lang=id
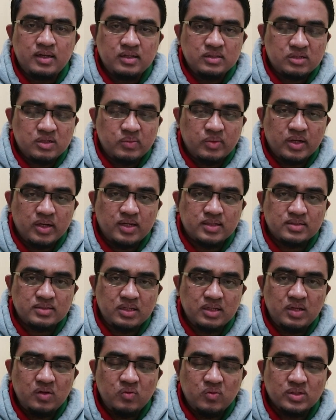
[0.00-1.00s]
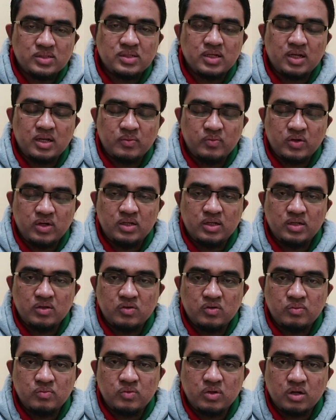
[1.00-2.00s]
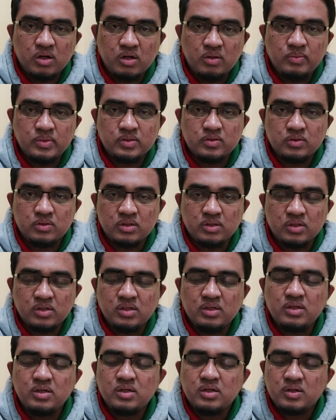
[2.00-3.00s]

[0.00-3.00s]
Terima kasih. Wassalamualaikum warahmatullahi